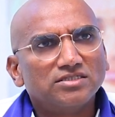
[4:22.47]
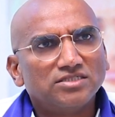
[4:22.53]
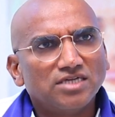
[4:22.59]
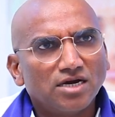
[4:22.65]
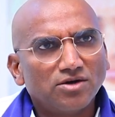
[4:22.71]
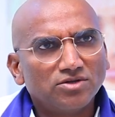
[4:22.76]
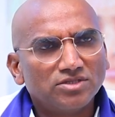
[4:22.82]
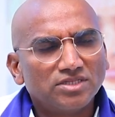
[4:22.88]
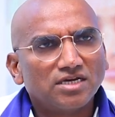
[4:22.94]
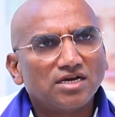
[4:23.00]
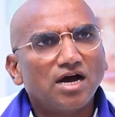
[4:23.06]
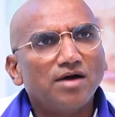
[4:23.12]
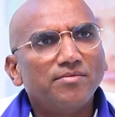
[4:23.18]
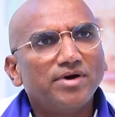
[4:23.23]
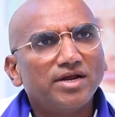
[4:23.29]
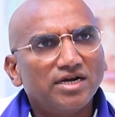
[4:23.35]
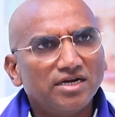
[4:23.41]
జాగృతి
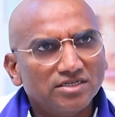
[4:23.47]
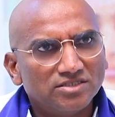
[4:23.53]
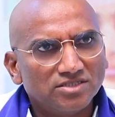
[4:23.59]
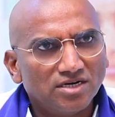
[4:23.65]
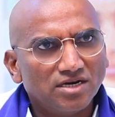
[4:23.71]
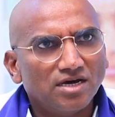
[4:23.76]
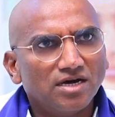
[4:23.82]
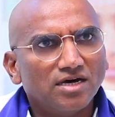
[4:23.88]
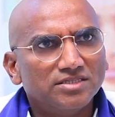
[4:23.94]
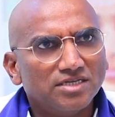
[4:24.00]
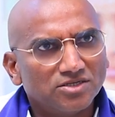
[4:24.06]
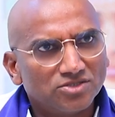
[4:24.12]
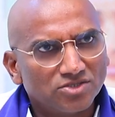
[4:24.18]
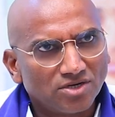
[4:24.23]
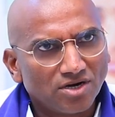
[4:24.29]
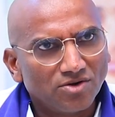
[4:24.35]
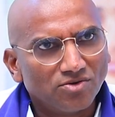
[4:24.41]
కామారెడ్డి జిల్లా
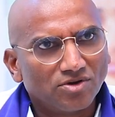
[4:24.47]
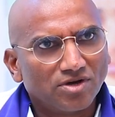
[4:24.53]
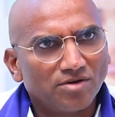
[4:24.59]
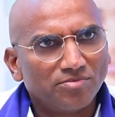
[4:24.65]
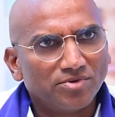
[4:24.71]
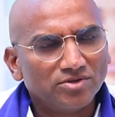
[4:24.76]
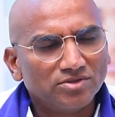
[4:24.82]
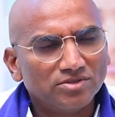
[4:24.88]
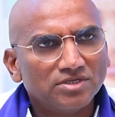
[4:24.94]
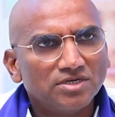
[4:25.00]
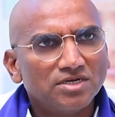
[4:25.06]
అధ్యక్షురాలు ఒకప్పుడు